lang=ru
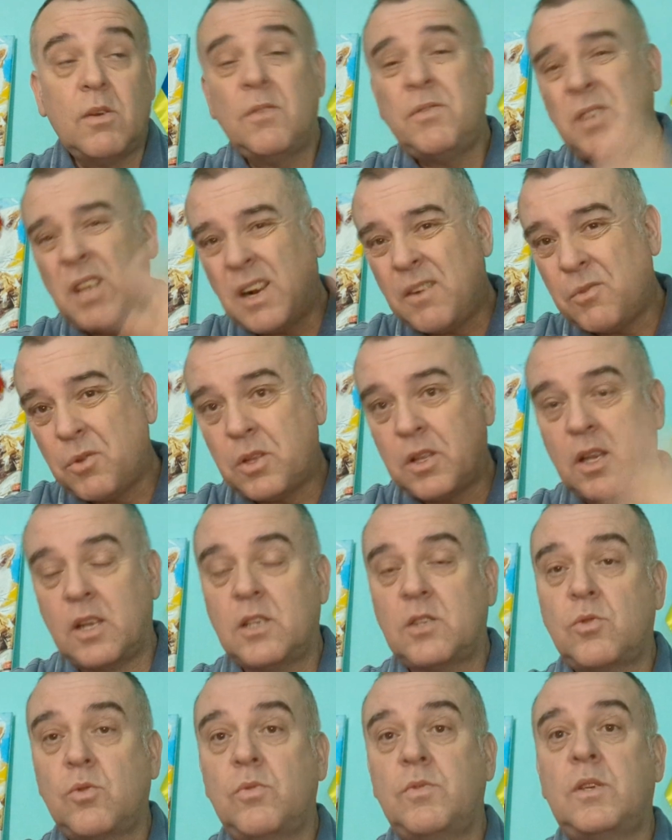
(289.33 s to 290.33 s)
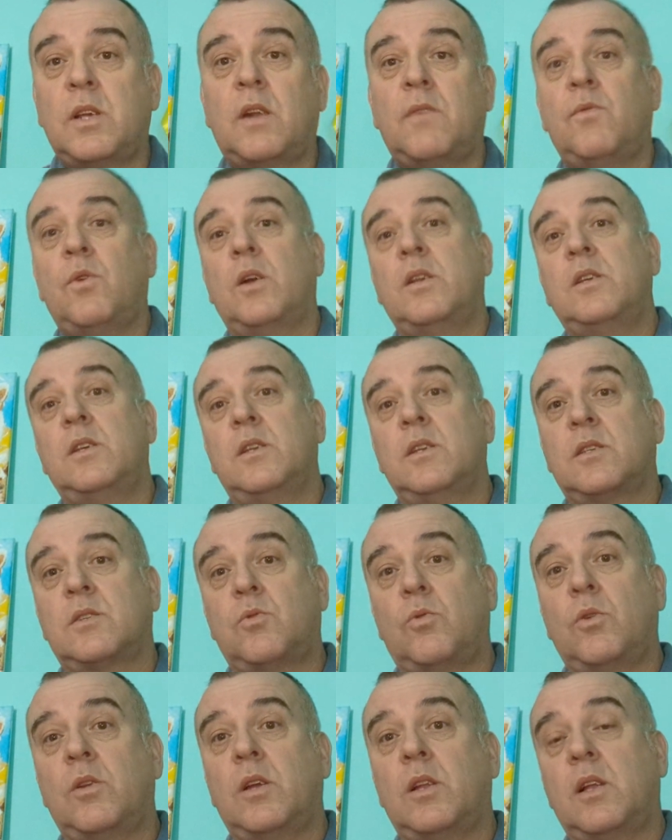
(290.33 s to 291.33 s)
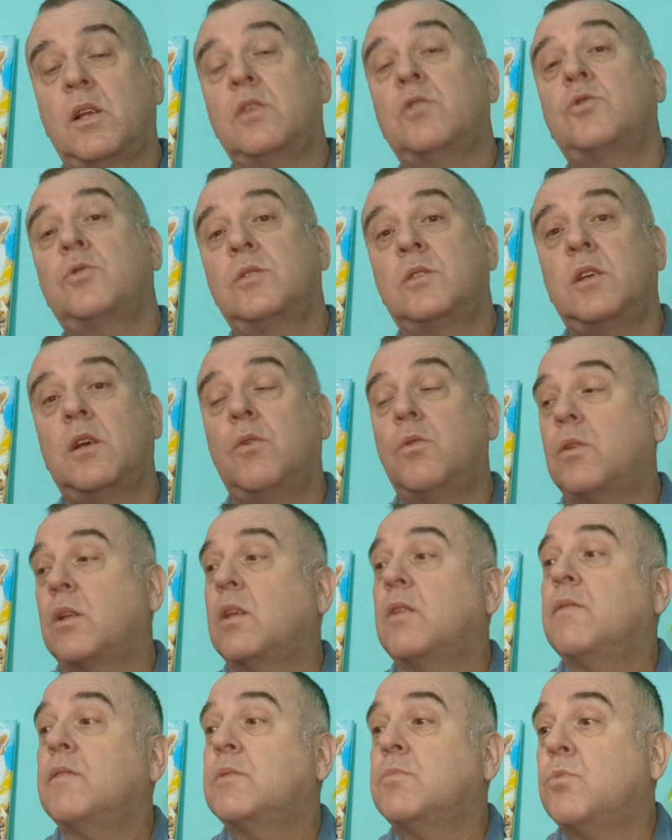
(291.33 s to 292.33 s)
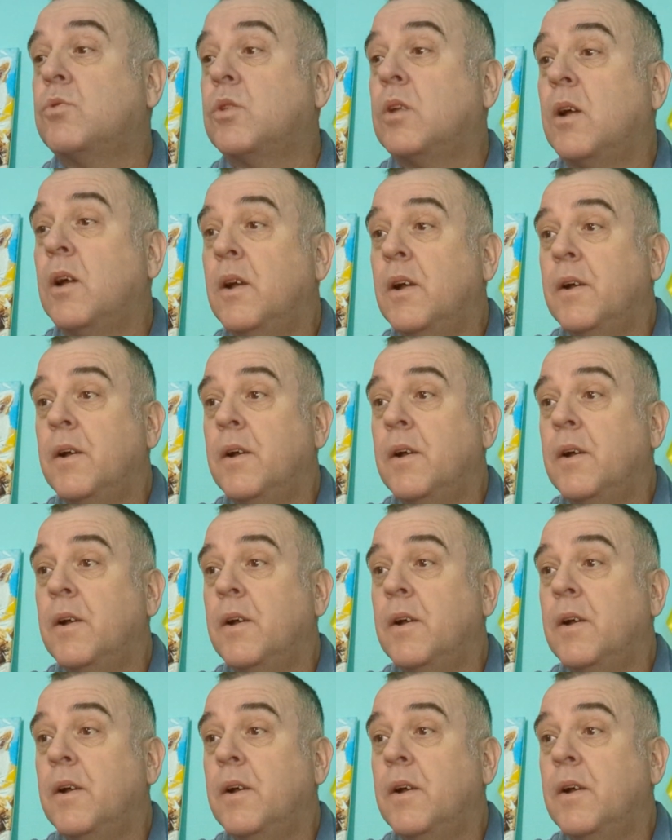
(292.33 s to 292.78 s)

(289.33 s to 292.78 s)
И все равно нарисуют, все равно они сгонят, они что сделают, они возьмут